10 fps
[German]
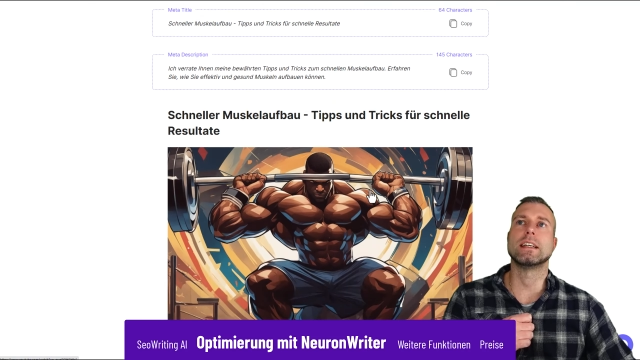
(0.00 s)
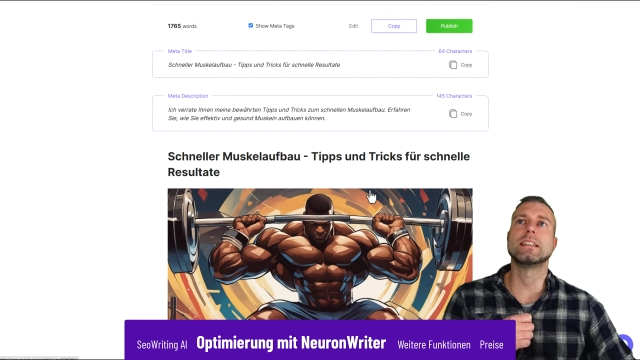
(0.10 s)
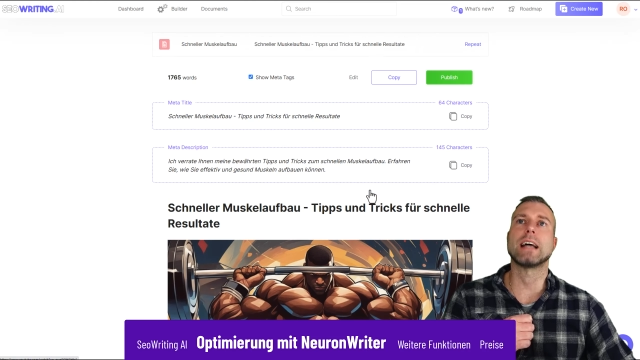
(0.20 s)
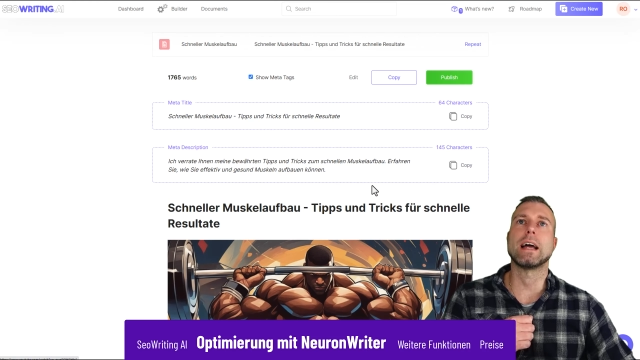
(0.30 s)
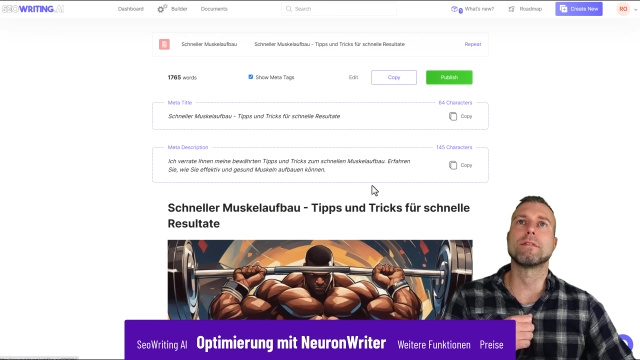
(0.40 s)

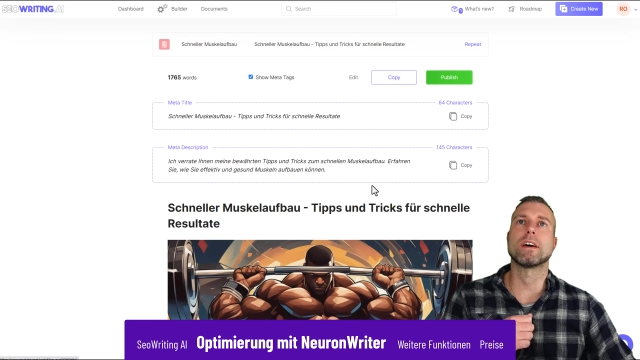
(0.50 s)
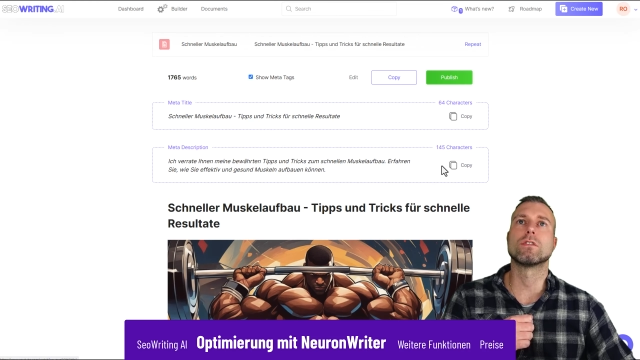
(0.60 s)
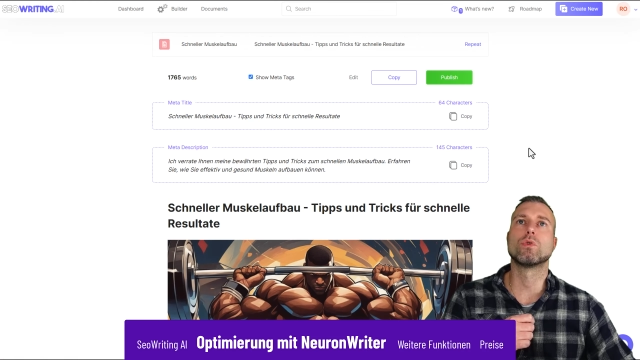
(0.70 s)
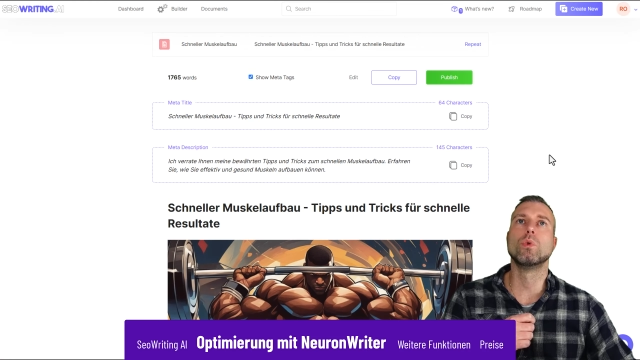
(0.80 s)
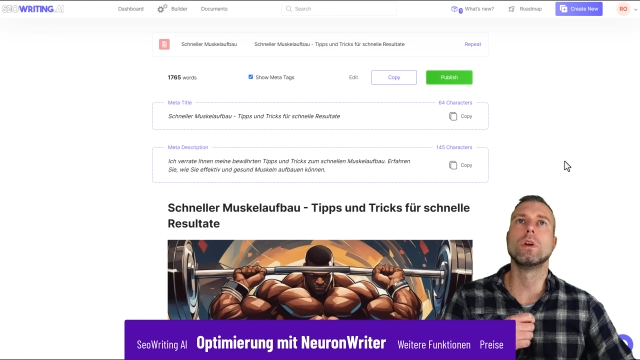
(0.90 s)
ist einfach
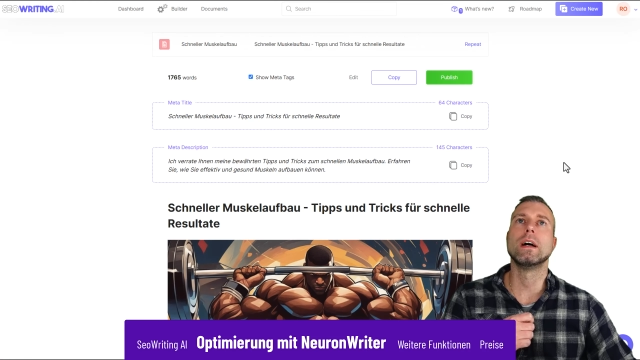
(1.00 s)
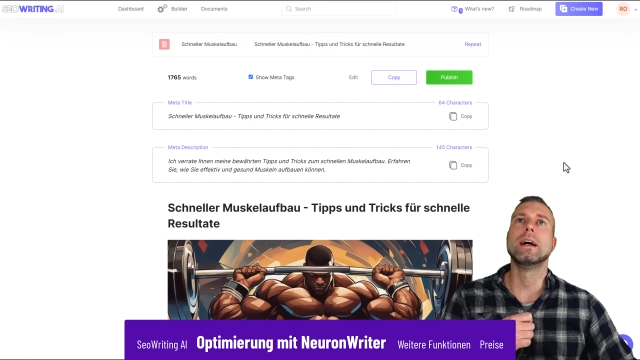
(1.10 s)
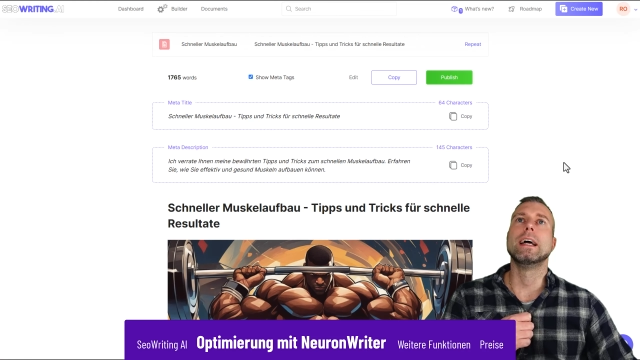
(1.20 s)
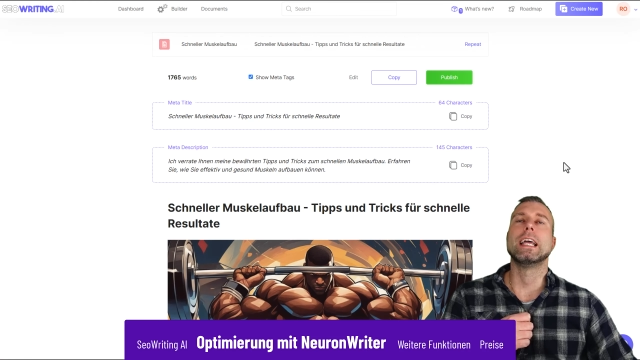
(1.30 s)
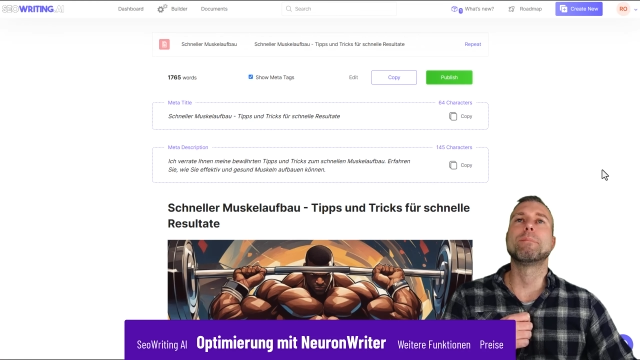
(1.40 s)
ein Tool.
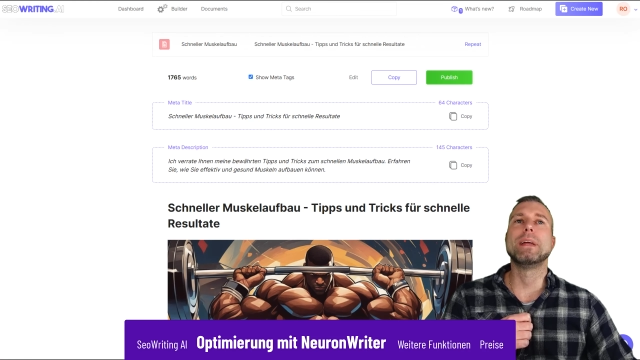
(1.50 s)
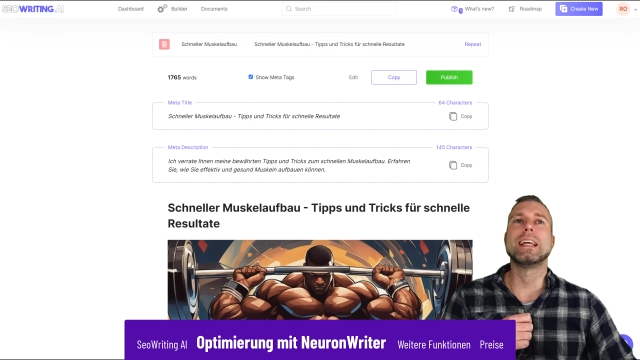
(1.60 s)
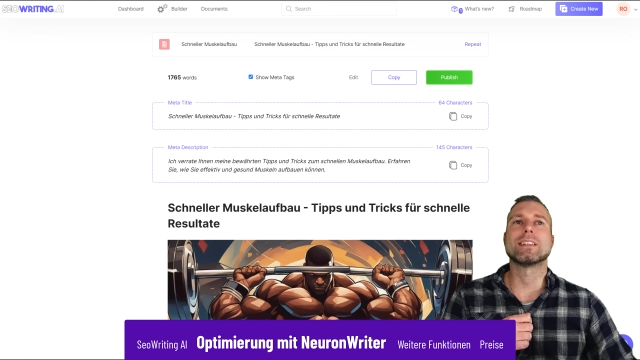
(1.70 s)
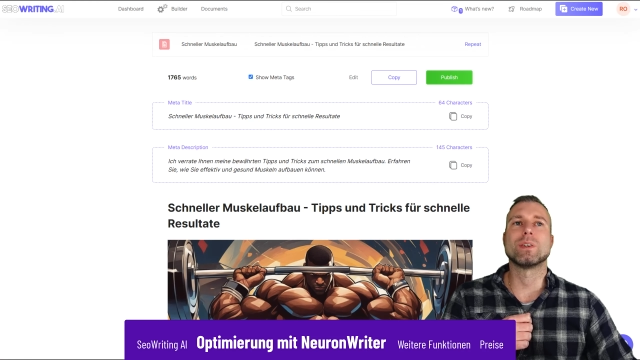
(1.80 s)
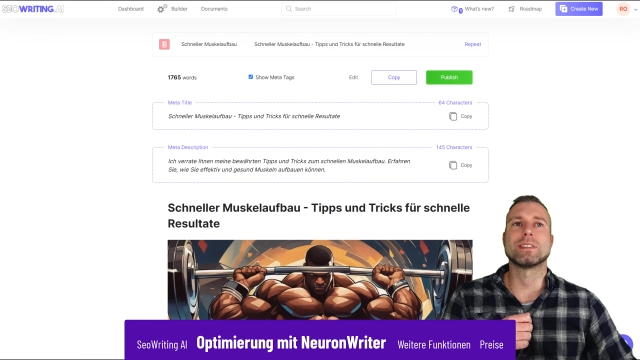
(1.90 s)
Ich bin
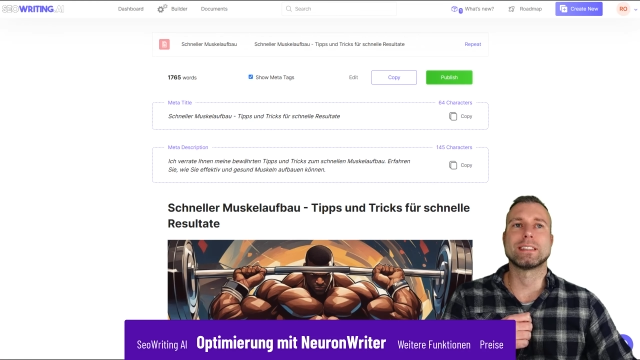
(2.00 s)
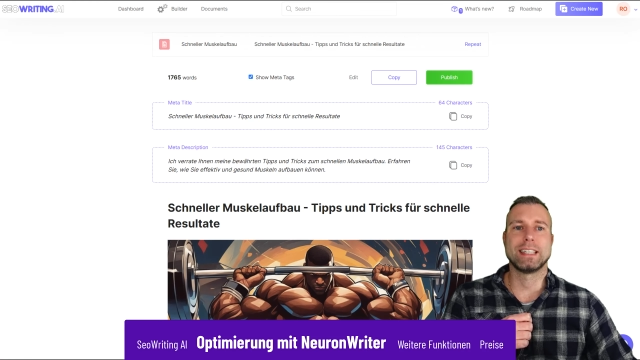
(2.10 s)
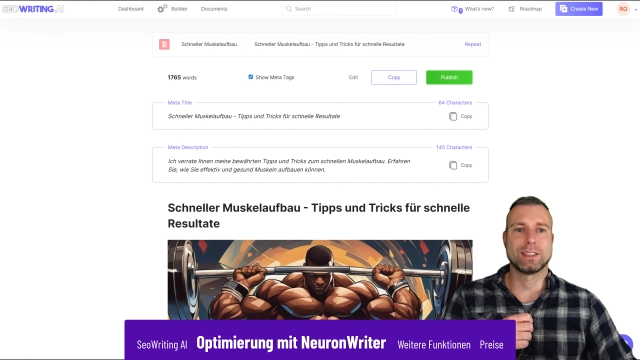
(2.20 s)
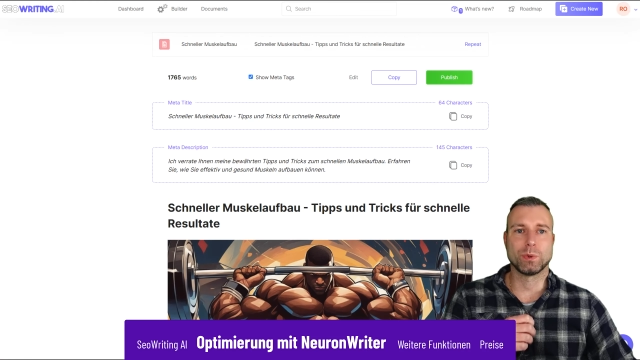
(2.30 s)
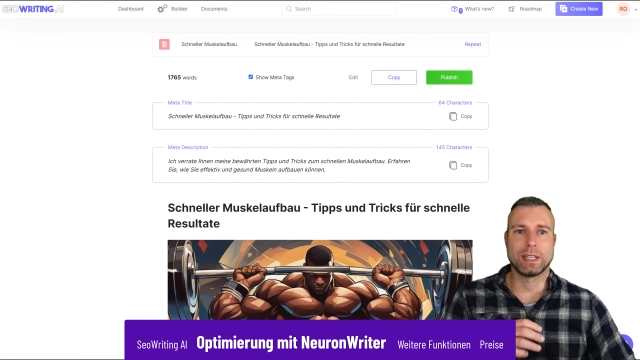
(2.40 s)
ja sonst
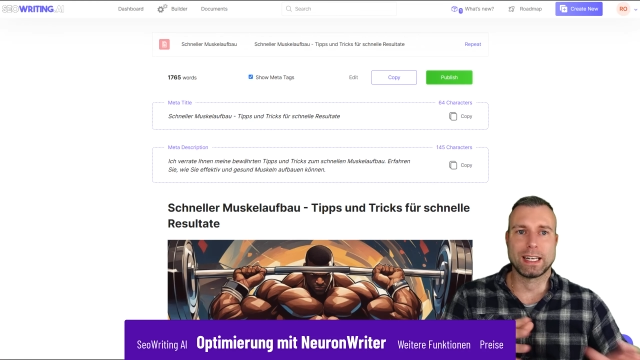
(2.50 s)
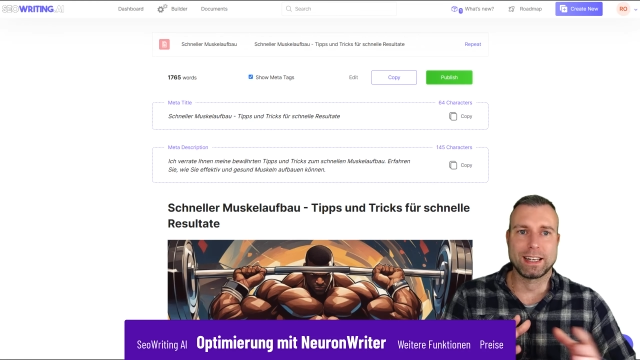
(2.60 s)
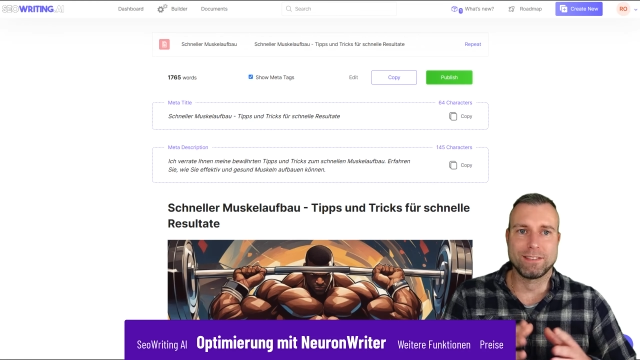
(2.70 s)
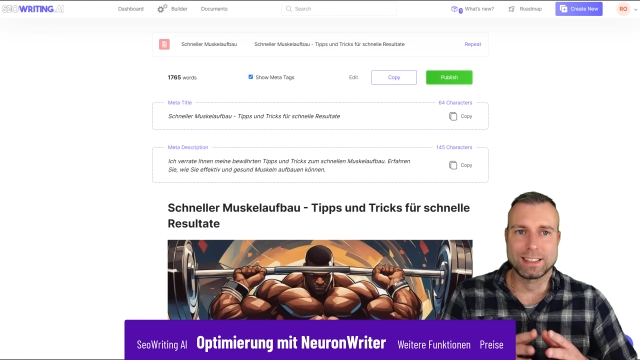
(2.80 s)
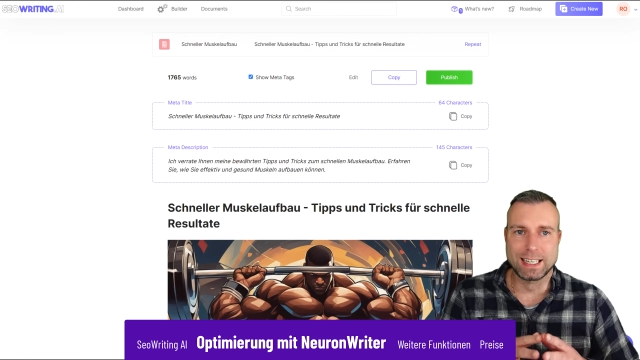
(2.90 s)
nicht so der,
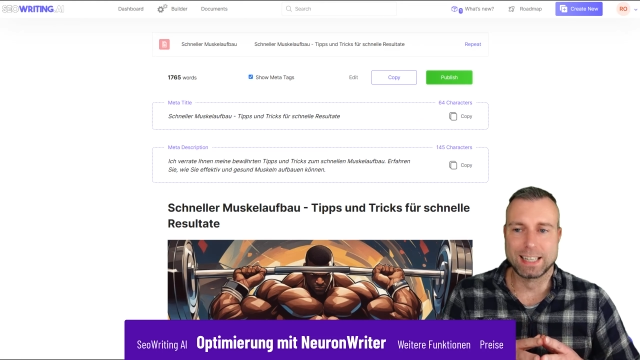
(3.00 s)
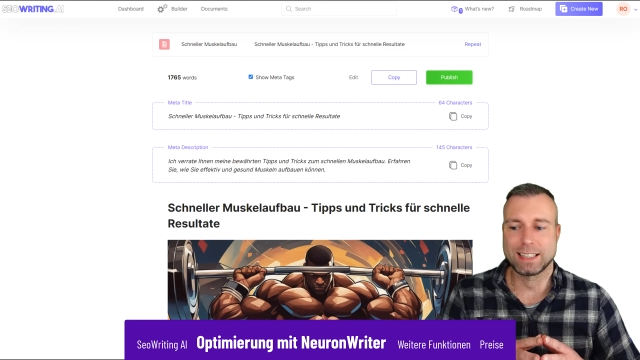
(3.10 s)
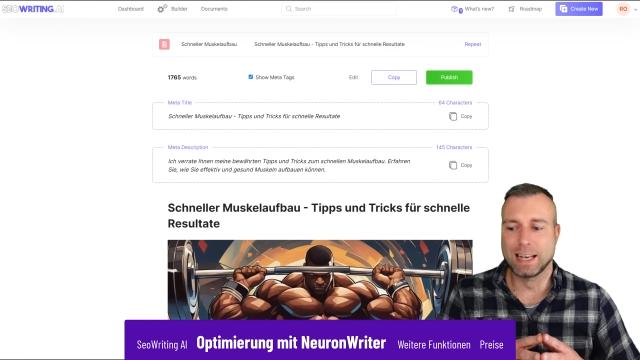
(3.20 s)
der was sagt,